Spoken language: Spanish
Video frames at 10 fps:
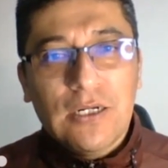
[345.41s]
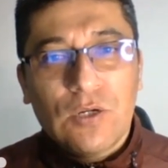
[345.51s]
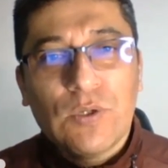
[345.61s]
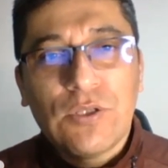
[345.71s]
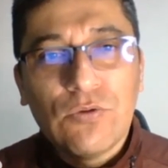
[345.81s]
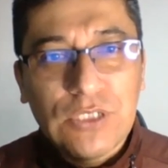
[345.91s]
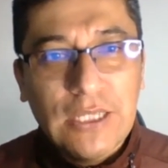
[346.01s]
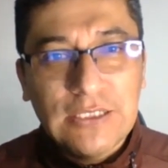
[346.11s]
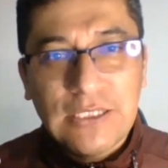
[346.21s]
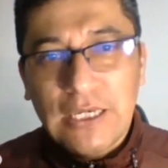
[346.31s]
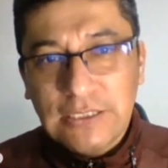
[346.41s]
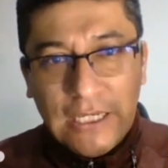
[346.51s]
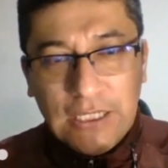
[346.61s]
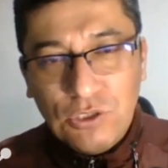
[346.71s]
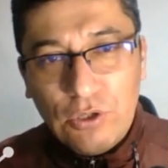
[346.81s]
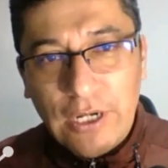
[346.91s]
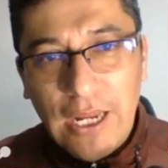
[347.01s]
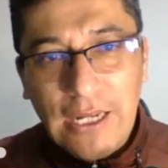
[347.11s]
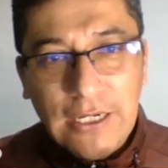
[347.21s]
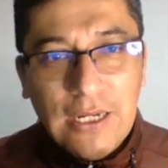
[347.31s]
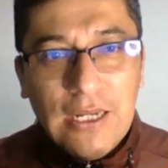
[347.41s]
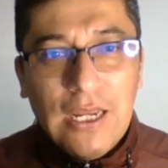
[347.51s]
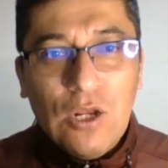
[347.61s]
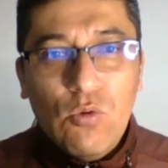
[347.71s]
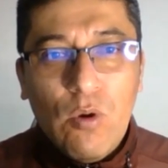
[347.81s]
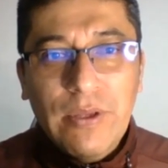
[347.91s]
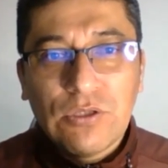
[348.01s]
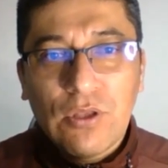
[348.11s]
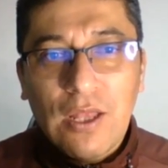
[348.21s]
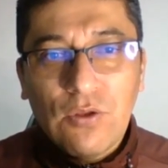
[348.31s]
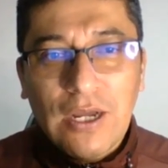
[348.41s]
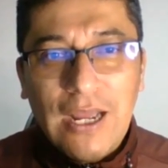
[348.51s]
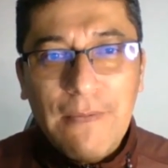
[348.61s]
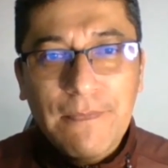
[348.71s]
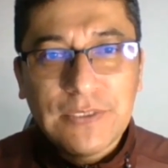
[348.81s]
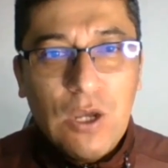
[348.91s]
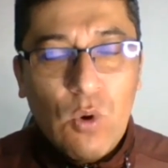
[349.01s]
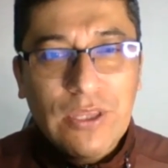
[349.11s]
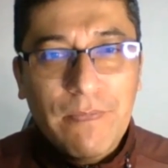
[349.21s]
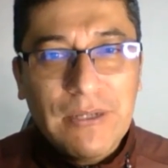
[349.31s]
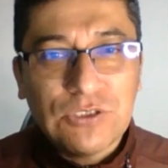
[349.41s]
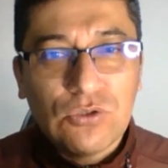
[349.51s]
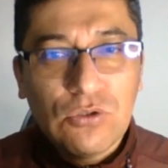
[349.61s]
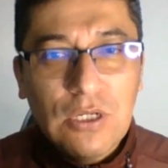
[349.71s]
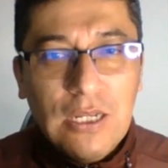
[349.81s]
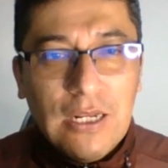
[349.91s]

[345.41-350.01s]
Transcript: Recuerden ustedes que se quiso crear en un momento dado acá en San Juan de Pasto